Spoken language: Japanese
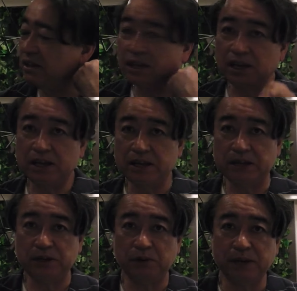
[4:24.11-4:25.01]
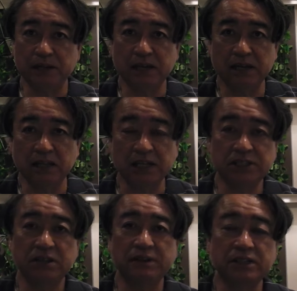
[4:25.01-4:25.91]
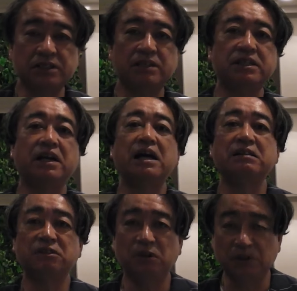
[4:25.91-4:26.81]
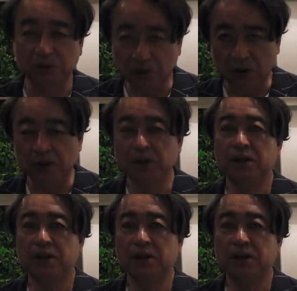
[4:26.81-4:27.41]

で4番に入った西川選手がセカンドゴロ、